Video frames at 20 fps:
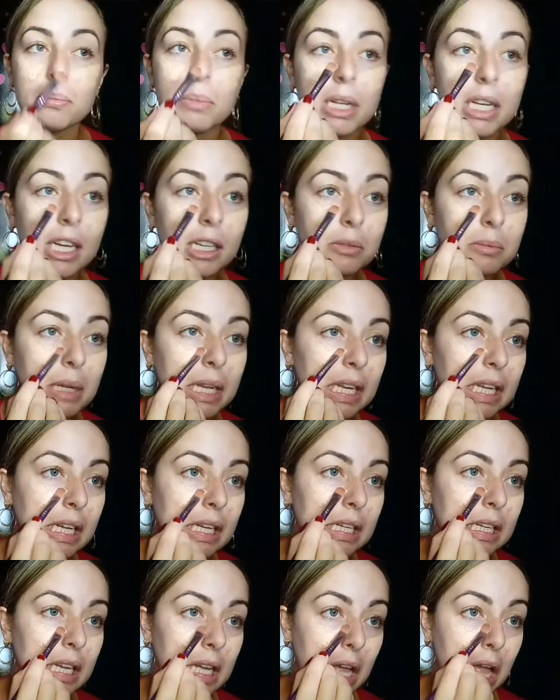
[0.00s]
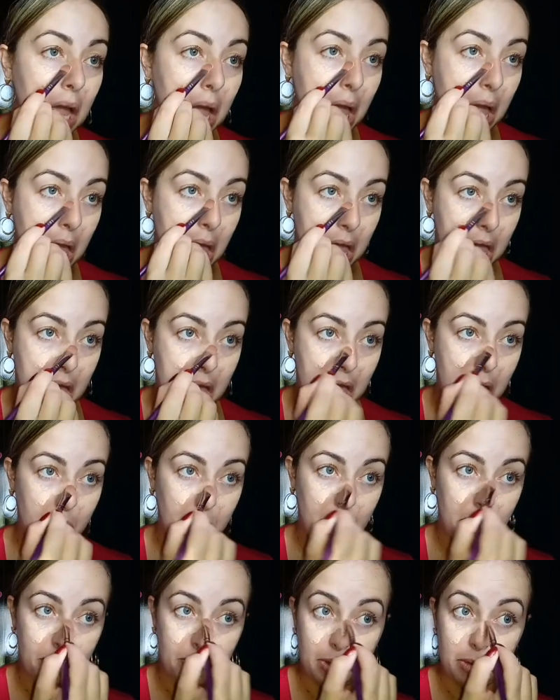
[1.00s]
Melasma, ela
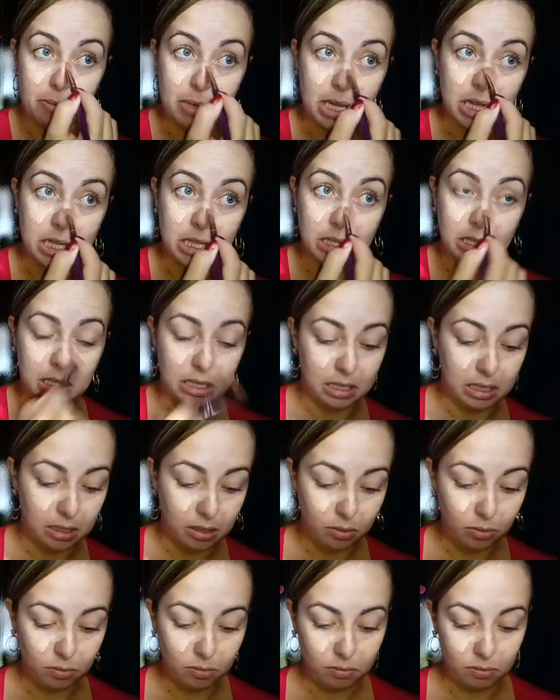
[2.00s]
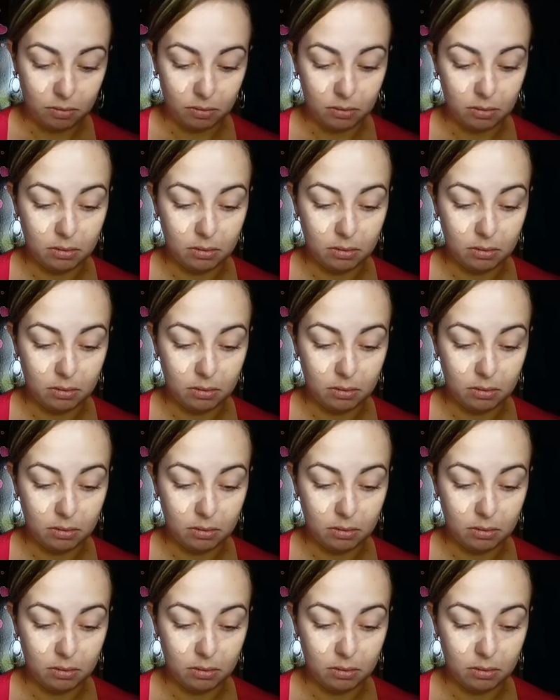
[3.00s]
é uma pigmentação